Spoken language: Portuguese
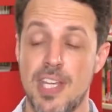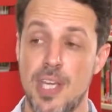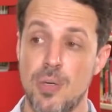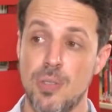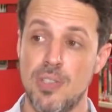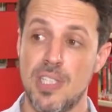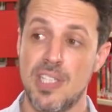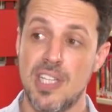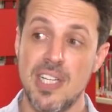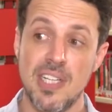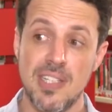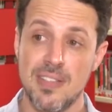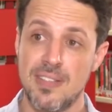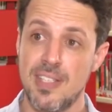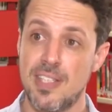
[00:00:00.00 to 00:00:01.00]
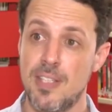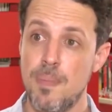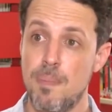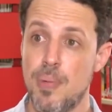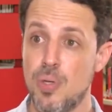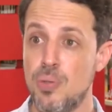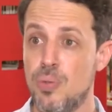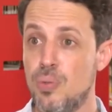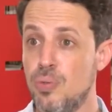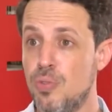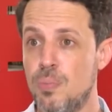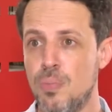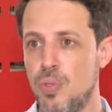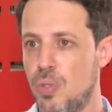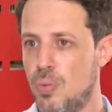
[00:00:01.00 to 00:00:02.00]
que é outra crença que
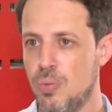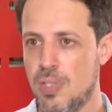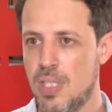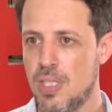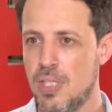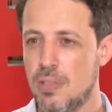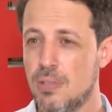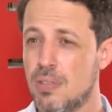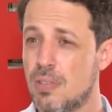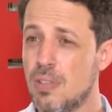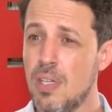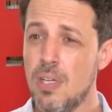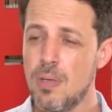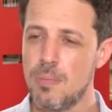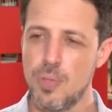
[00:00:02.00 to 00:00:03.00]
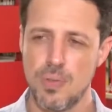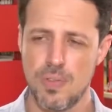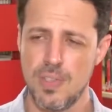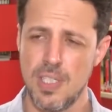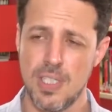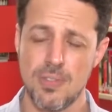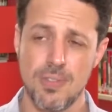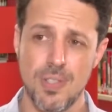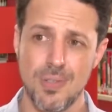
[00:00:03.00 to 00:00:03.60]
produz muito danos, muitos danos.